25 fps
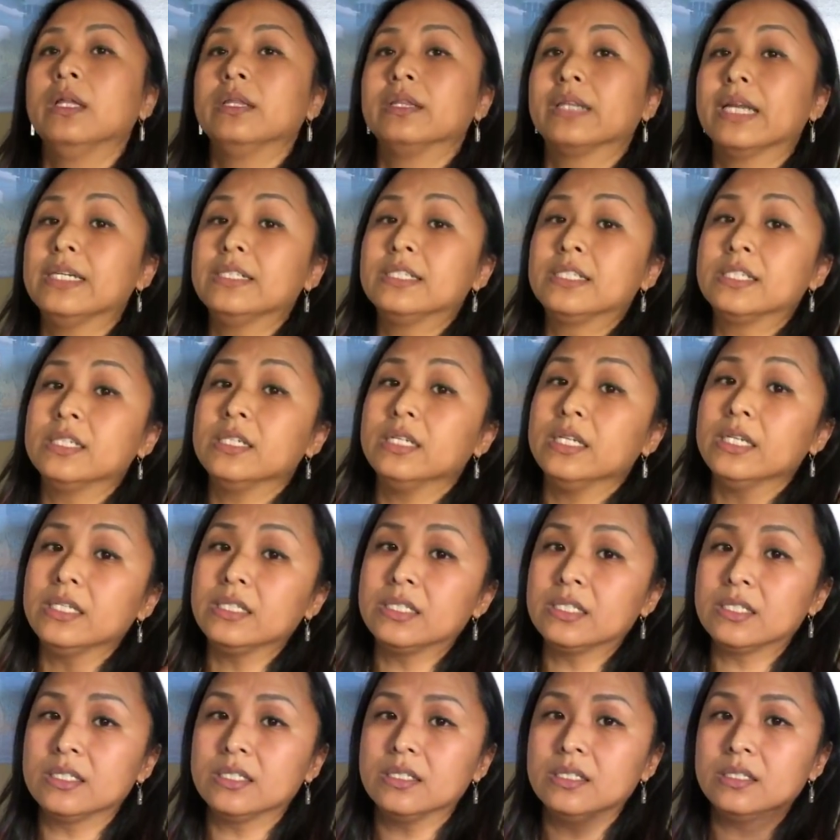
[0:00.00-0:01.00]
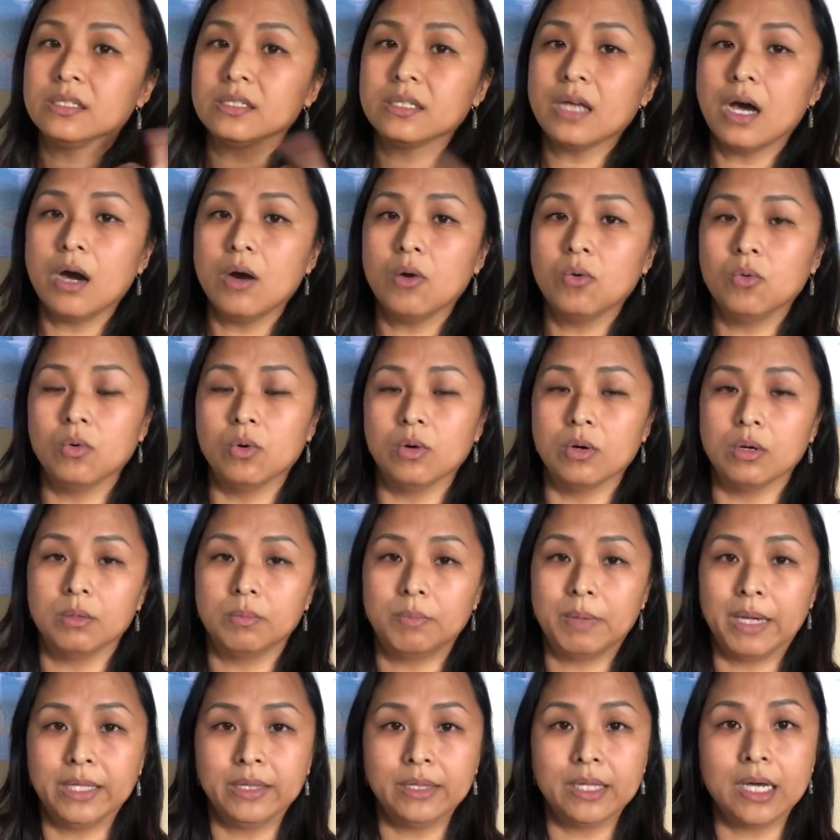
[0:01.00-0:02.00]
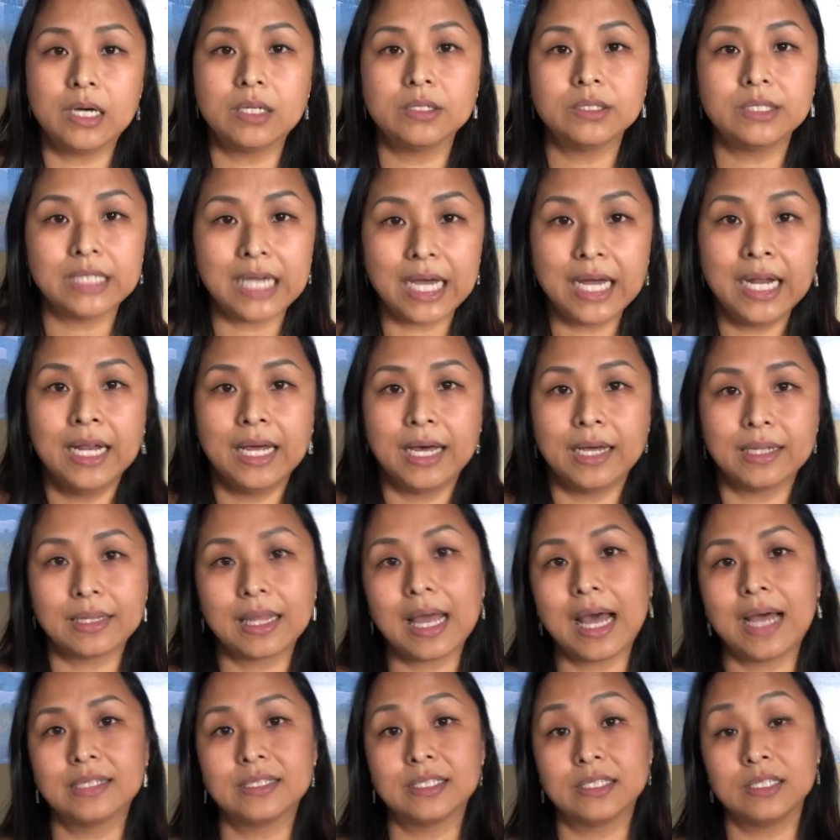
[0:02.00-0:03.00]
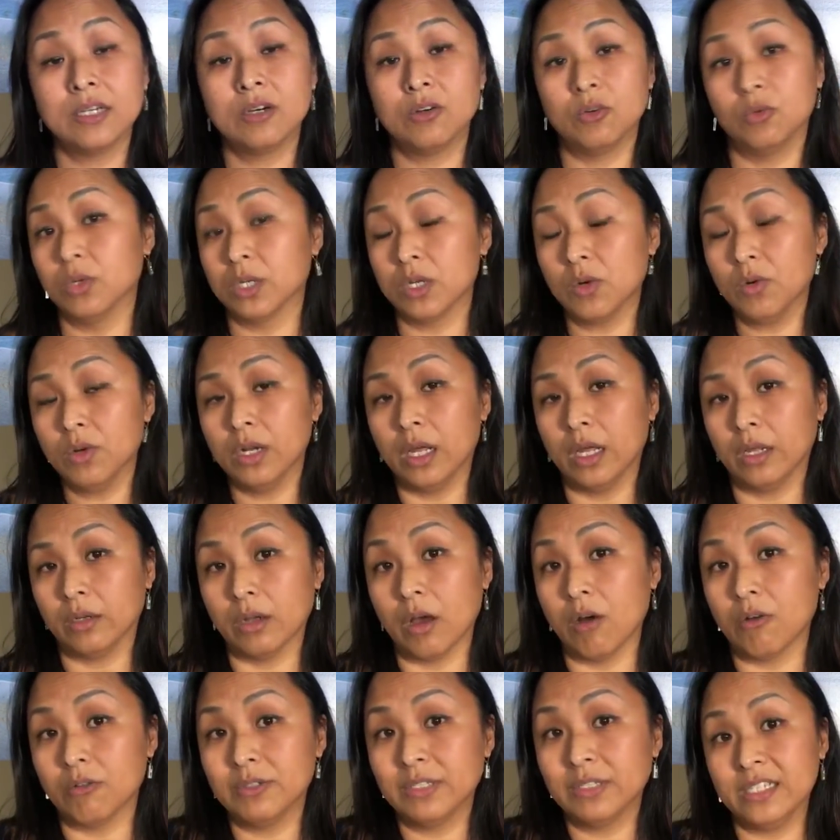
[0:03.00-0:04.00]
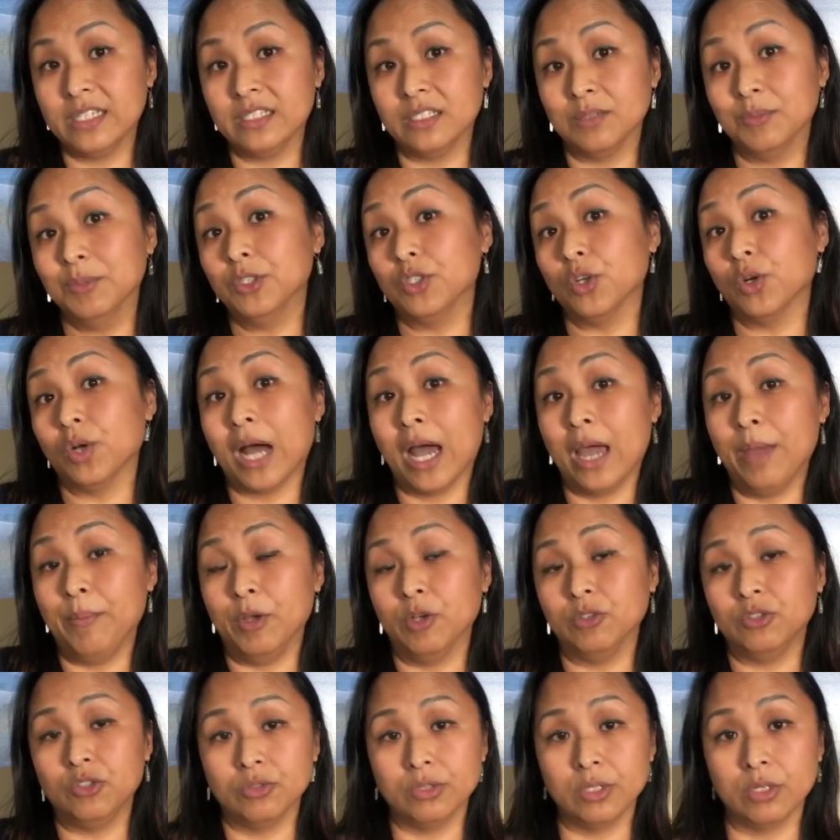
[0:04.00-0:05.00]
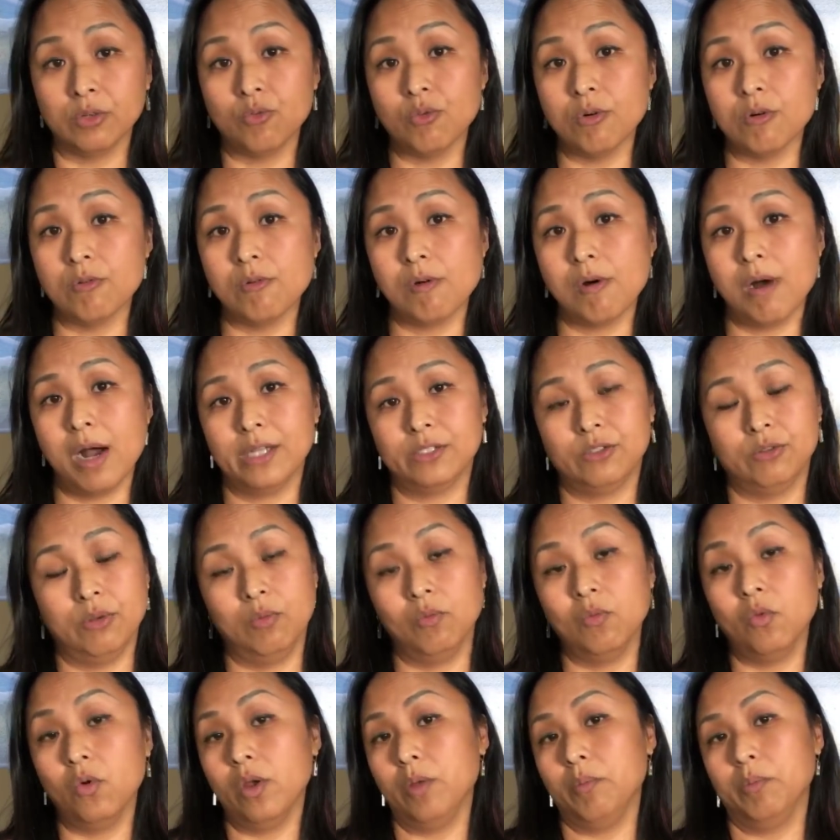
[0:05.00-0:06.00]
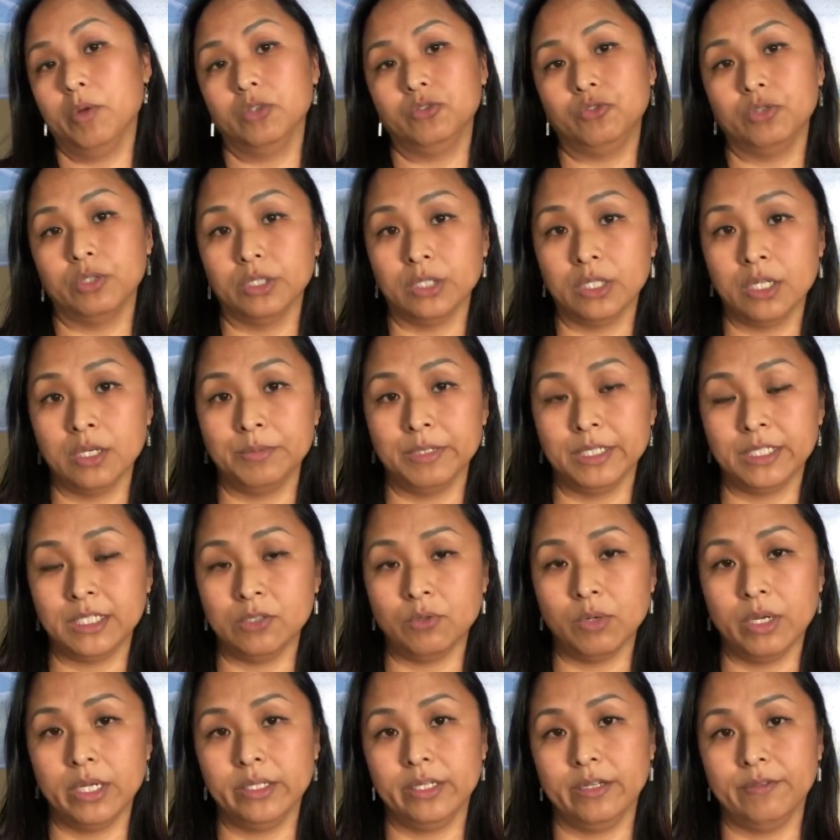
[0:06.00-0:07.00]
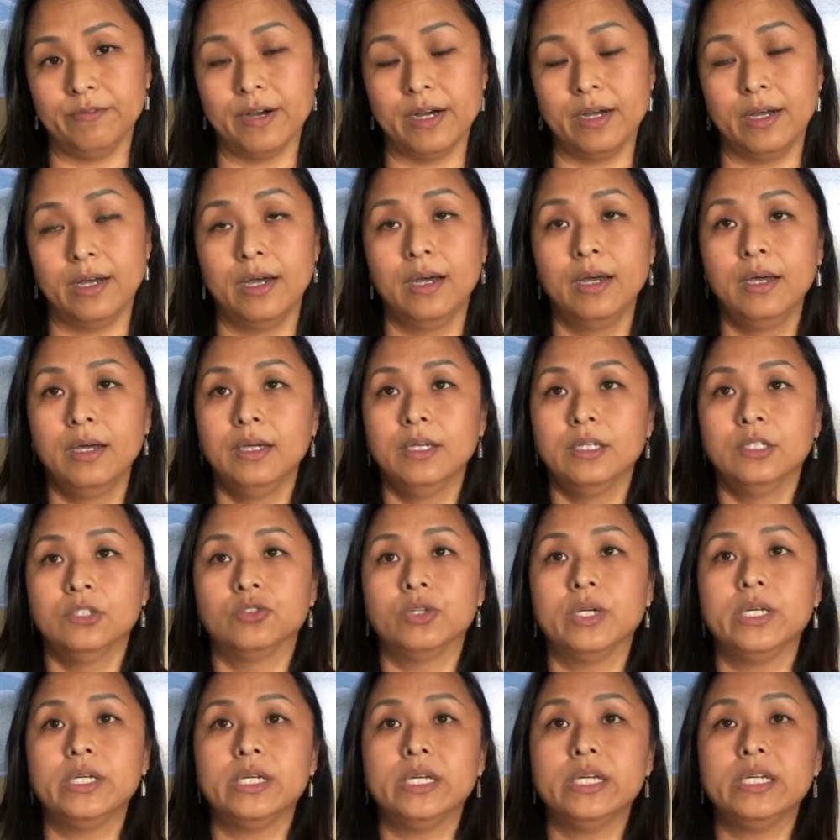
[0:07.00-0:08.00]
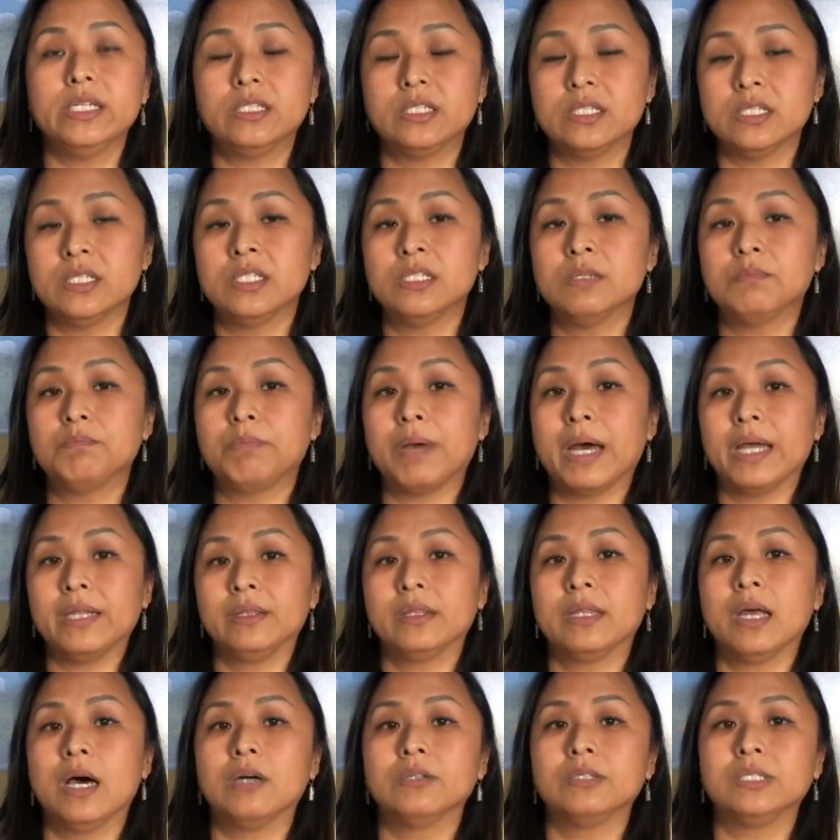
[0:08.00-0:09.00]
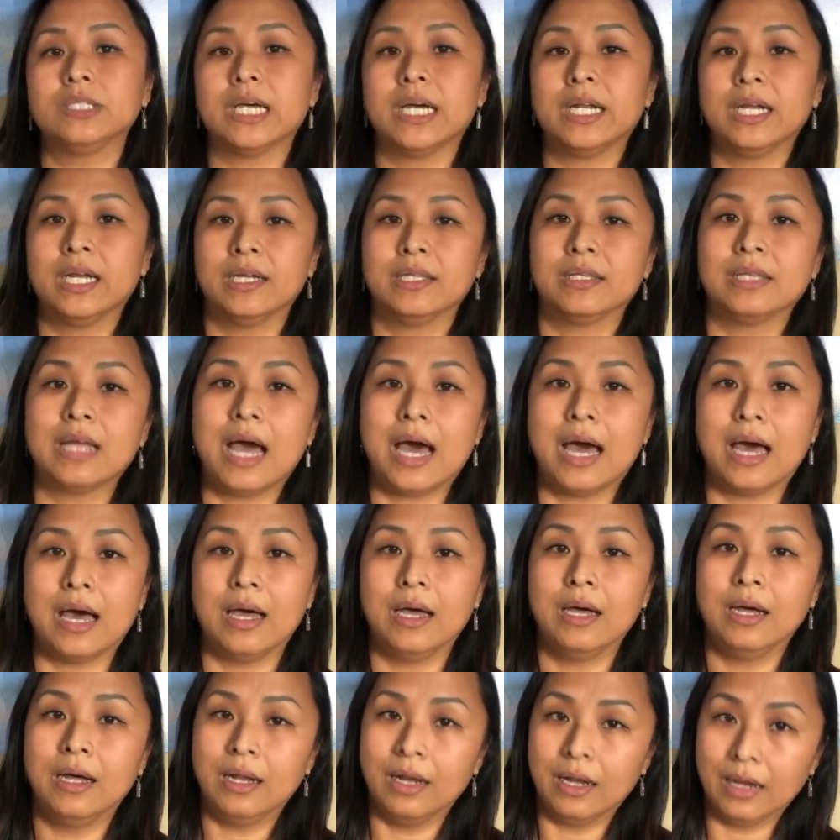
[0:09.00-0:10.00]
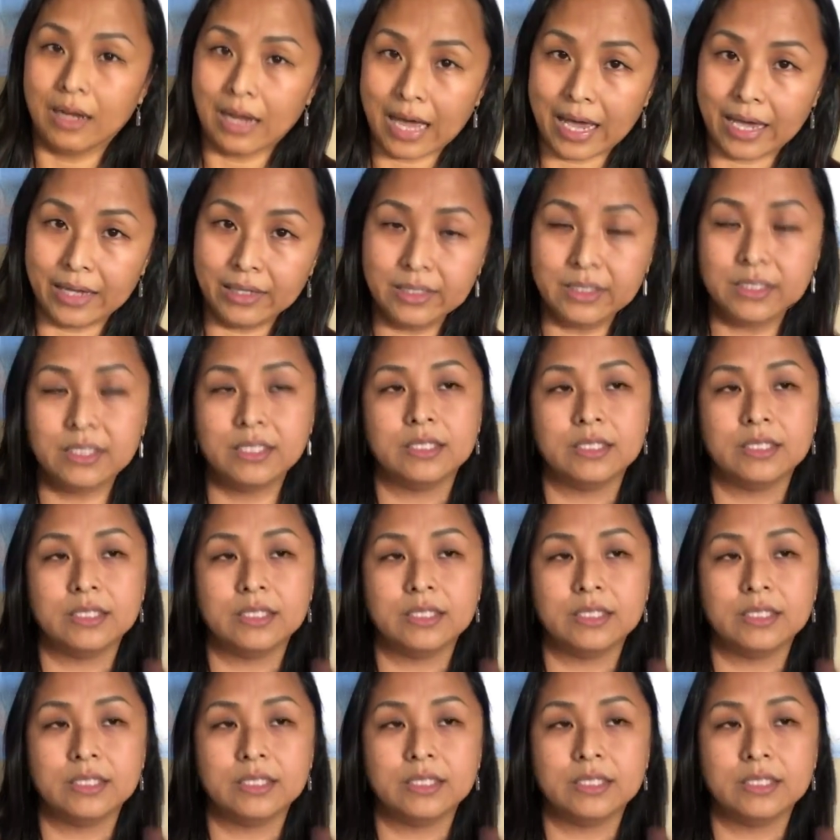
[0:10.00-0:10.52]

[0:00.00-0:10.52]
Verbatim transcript: 但是，一直到我搬到加拿大之后，我跟我老老公这么久，他也没有纠正过我啊，所以我也没有觉得特别奇怪的地方啊。所以一直是搬到加拿大来的。